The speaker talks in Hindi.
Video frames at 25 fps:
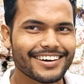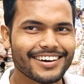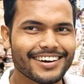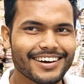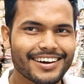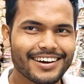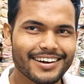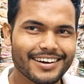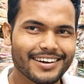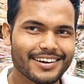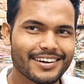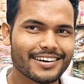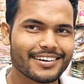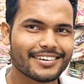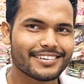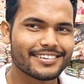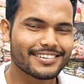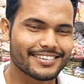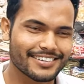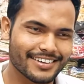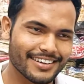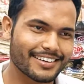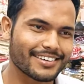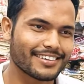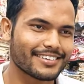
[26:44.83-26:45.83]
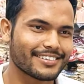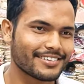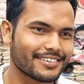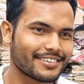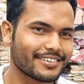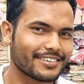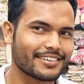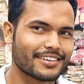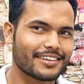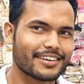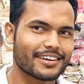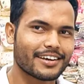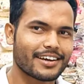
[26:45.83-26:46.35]
थैंक यू सर थैंक यू सो
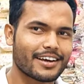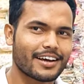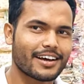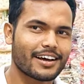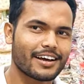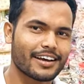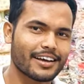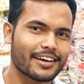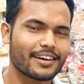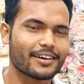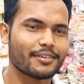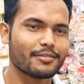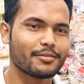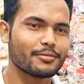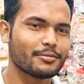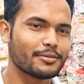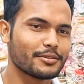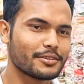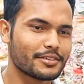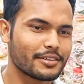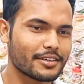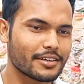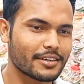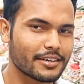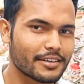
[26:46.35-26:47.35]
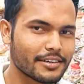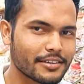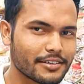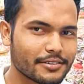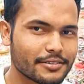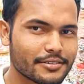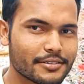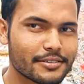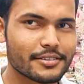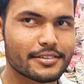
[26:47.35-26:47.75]
मच सर आए कभी विजिट करें